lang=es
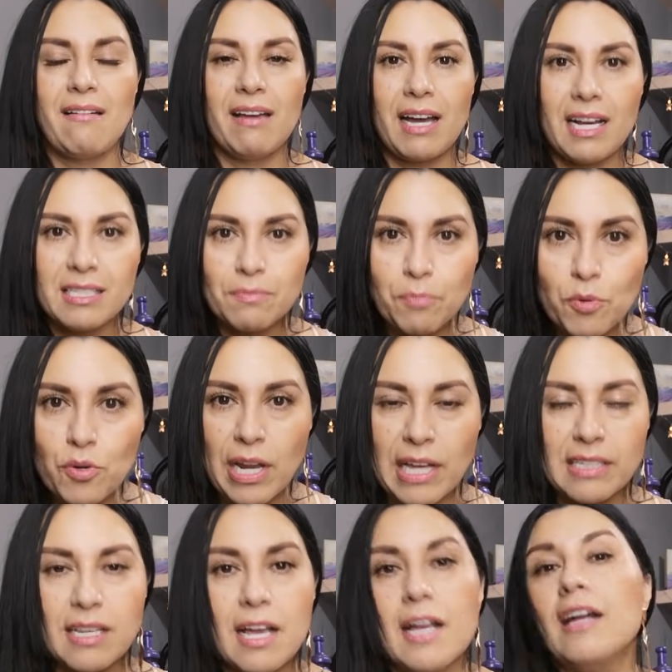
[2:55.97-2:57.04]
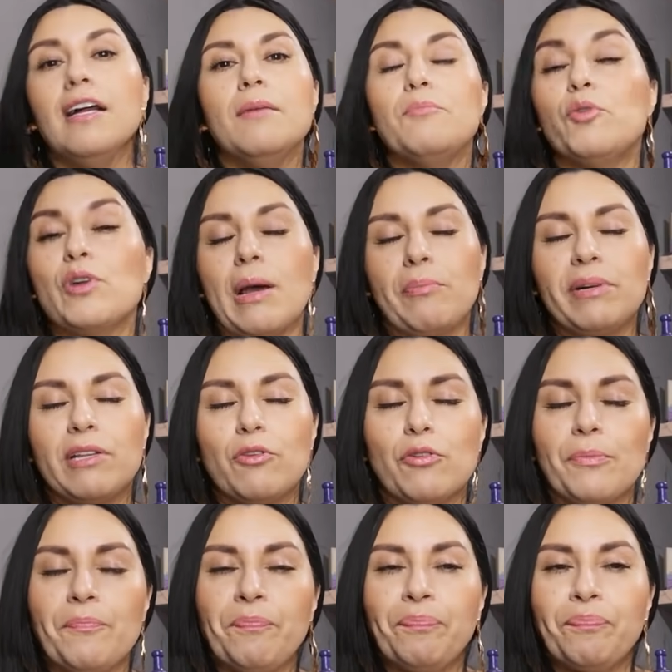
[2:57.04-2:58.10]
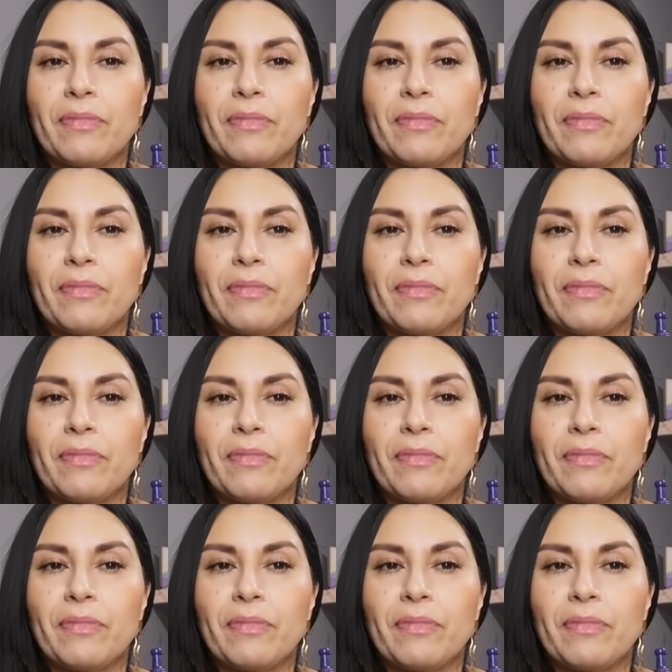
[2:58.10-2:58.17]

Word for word: abejas puras pura, perdón.